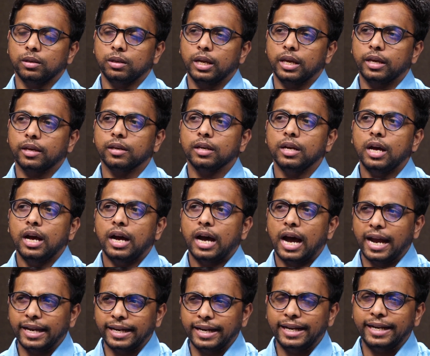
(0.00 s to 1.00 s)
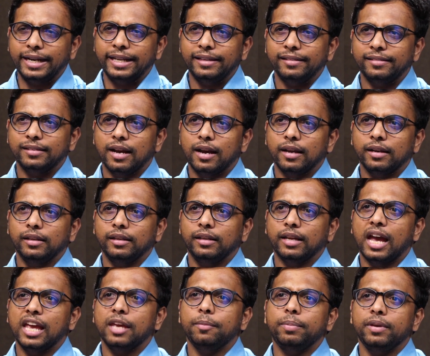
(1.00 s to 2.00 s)
లైక్ ఐఎల్డీస్ కానీ
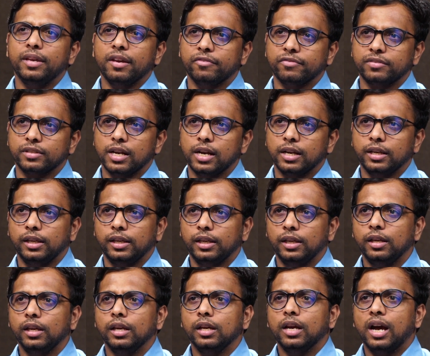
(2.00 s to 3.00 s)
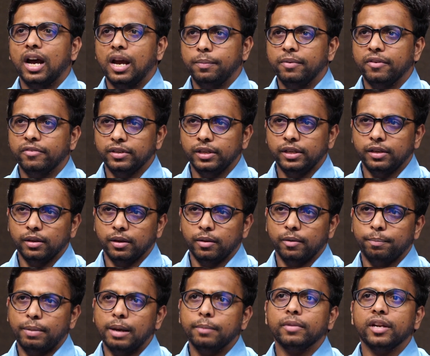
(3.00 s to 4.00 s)
ఐపీఎఫ్స్ కానీ ఐపీఎఫ్
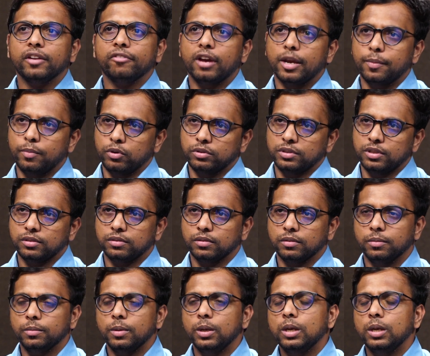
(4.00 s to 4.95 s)
పల్మరీ ఫైబ్రోసెస్